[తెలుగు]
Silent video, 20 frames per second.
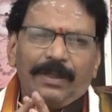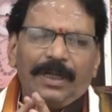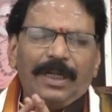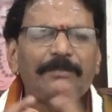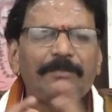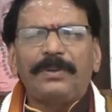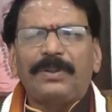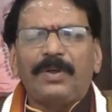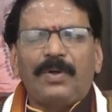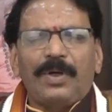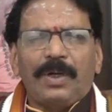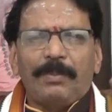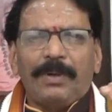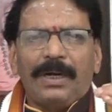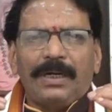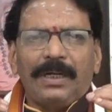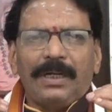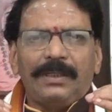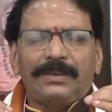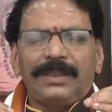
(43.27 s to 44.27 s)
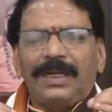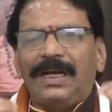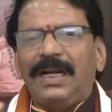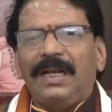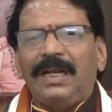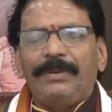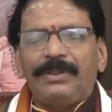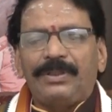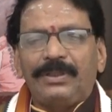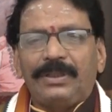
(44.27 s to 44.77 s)
అద్భుతం అనమాట చాలా
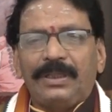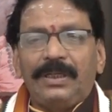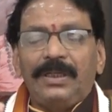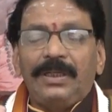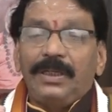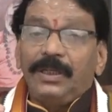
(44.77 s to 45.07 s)
మంచిది